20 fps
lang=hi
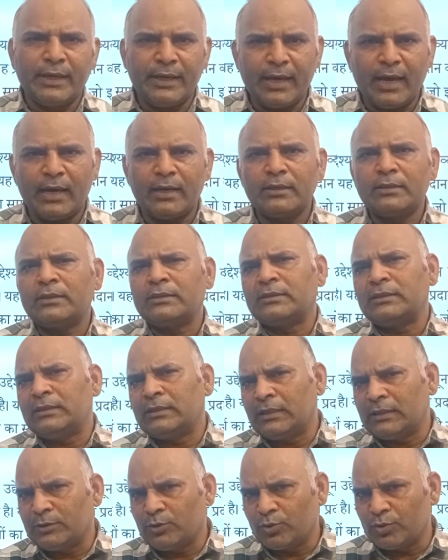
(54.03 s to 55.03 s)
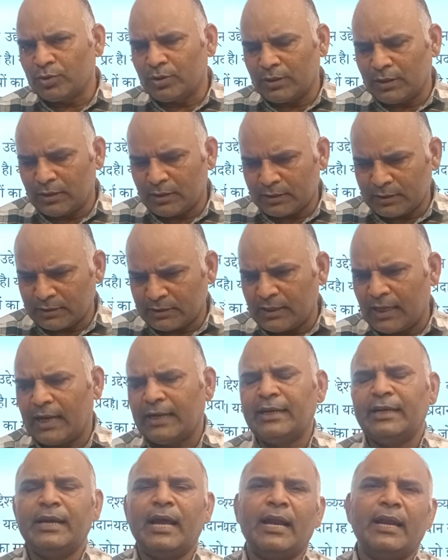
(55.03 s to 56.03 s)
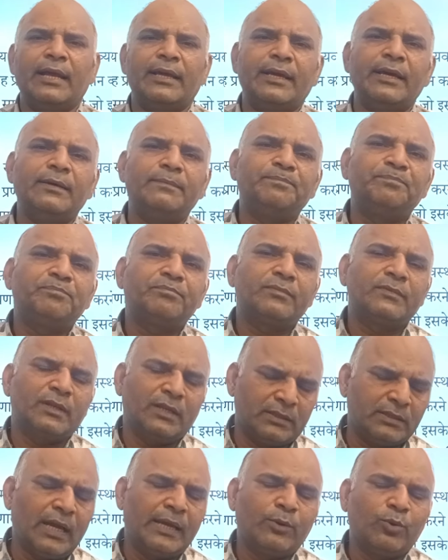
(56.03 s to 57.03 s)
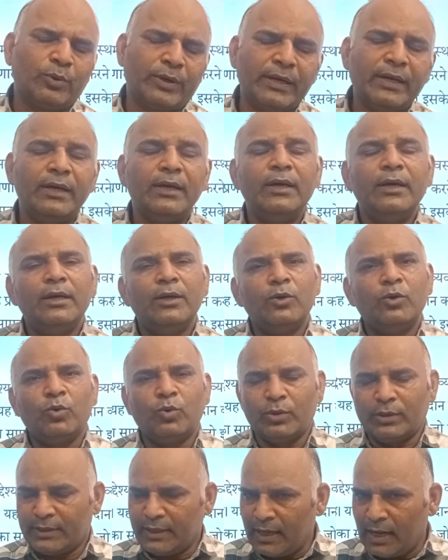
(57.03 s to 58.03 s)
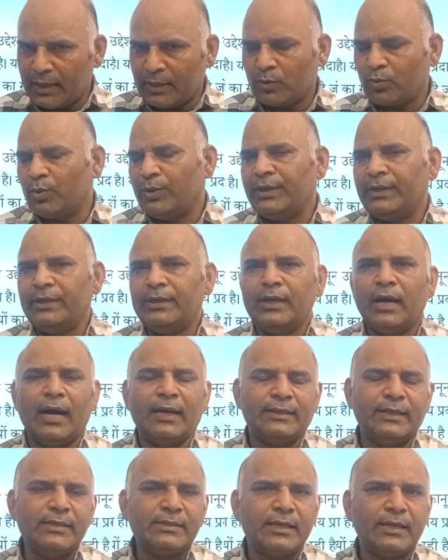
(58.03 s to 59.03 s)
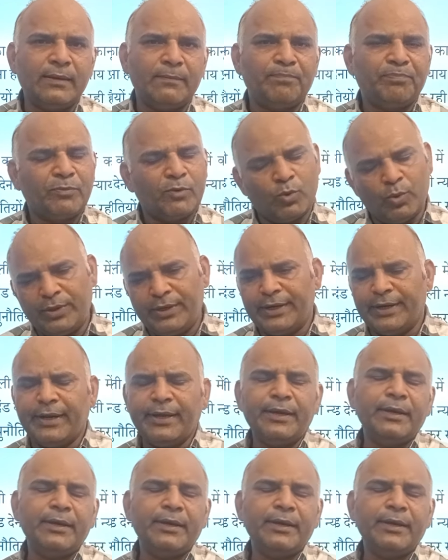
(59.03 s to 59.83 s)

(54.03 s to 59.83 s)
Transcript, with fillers: के या किसी के जो किसी अन्य न्यायालय के जैसे हाईकोर्ट है उनके अगर कोई आदेश हैं कोई निर्णय